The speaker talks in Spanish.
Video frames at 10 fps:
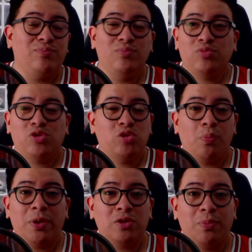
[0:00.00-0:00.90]

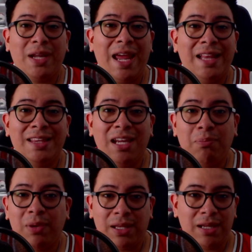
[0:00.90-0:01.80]
súper, súper el
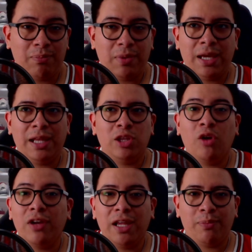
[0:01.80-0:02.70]
triple, del, el
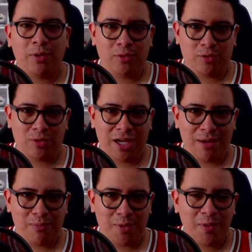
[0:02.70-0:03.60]
doble del producto, un
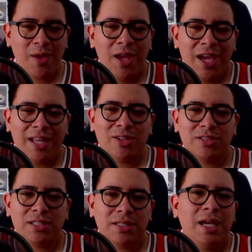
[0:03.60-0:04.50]
ejemplo.
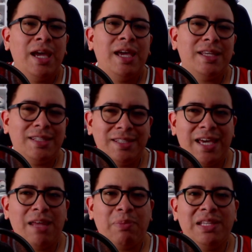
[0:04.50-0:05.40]
Entonces, ya
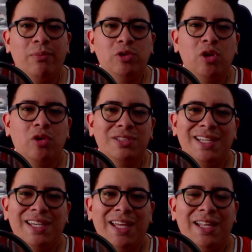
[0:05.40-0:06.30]
depende mucho de lo que
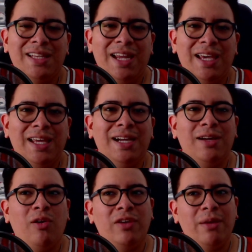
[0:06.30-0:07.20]
ustedes quieran traer,
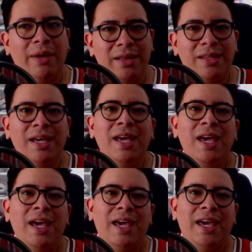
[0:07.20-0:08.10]
obviamente.
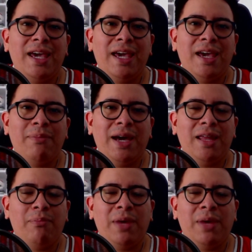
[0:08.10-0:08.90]
Eh, va, va, a